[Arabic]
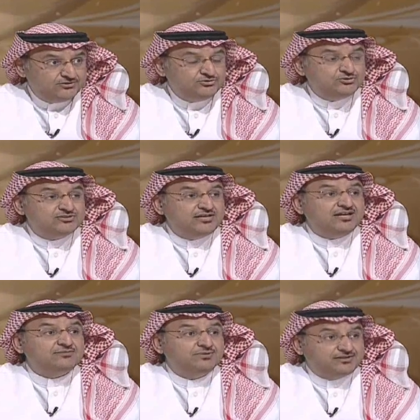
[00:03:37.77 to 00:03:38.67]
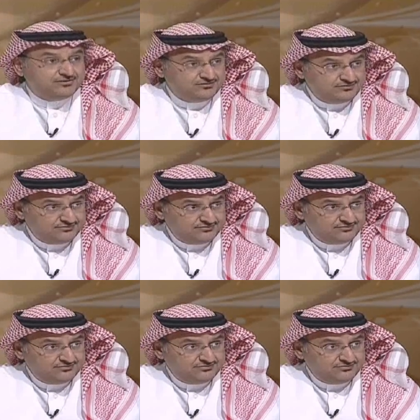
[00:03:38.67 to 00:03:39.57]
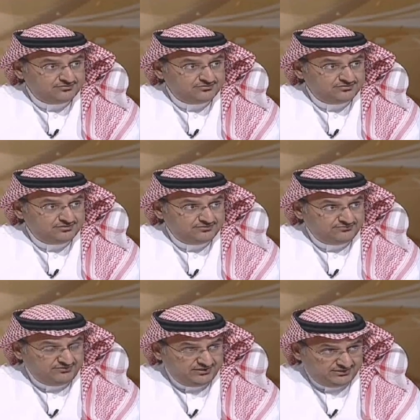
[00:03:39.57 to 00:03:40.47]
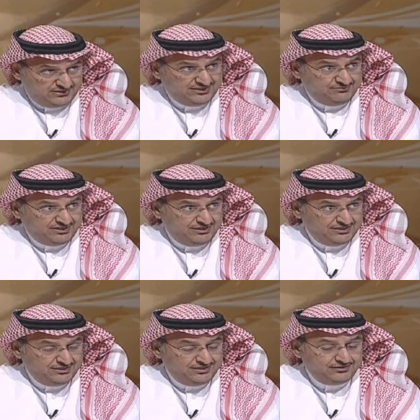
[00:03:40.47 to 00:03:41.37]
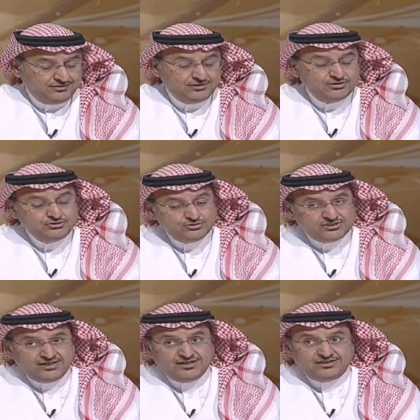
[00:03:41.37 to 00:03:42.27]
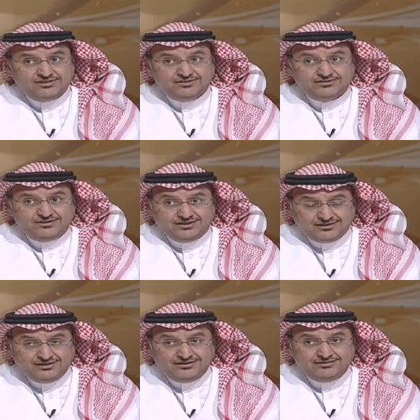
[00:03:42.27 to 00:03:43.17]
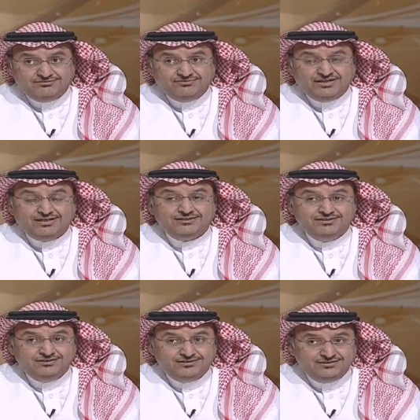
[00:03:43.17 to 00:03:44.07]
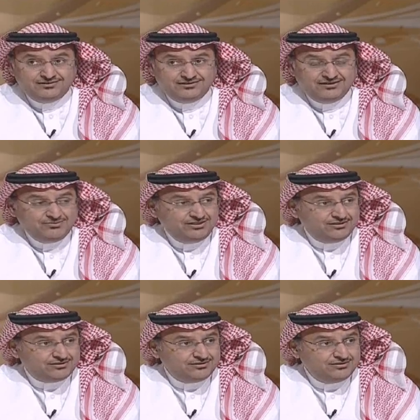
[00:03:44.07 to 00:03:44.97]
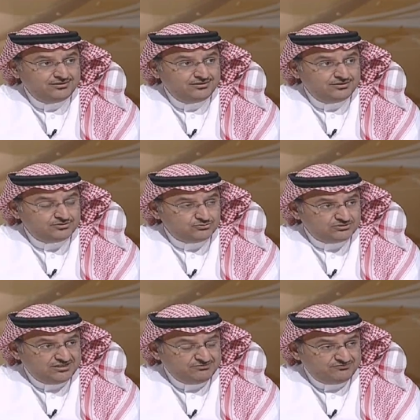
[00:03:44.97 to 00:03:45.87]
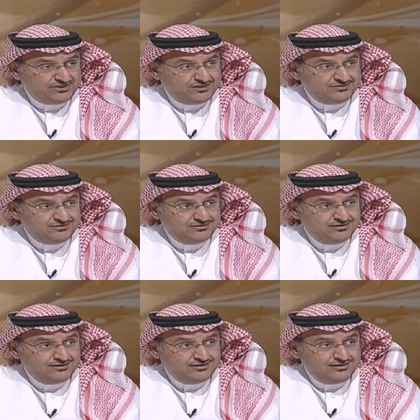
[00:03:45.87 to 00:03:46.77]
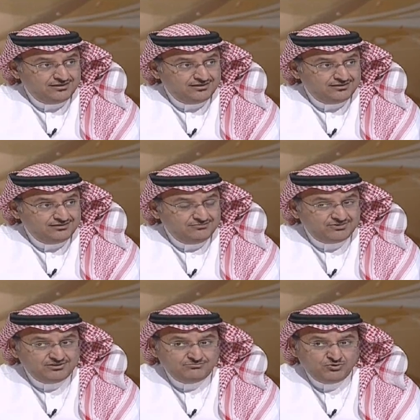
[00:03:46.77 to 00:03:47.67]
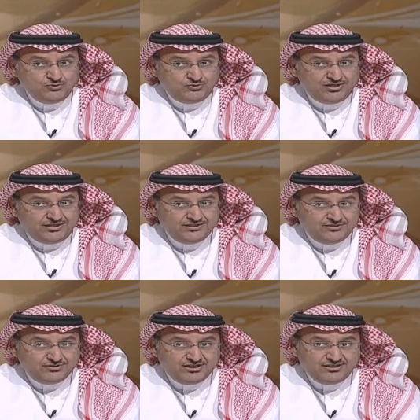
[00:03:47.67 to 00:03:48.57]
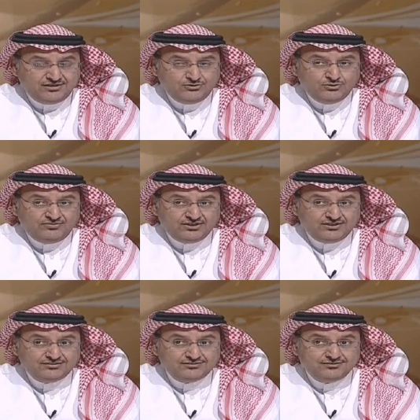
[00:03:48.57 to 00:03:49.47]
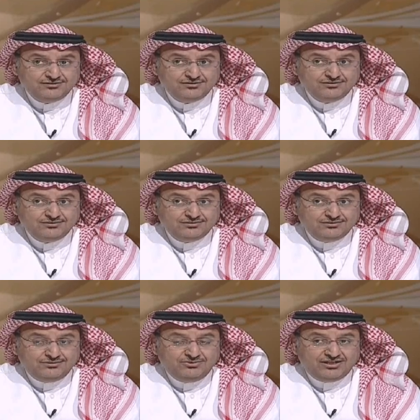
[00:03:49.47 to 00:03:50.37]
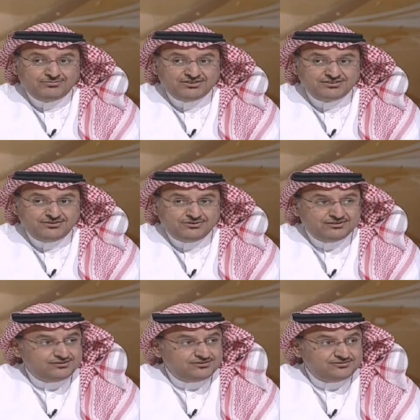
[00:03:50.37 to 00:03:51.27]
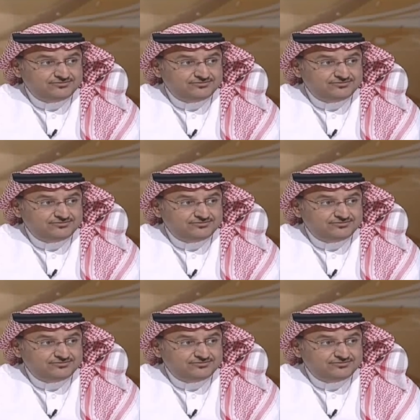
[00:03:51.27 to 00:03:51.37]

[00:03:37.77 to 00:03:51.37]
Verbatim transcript: جزء أكبر في تلك المرحلة كان جزء آخر أقل في عهد الأمير سلطان بن فهد يمكن موضوع واحد أو كذا هو فقط قبل أربع سنوات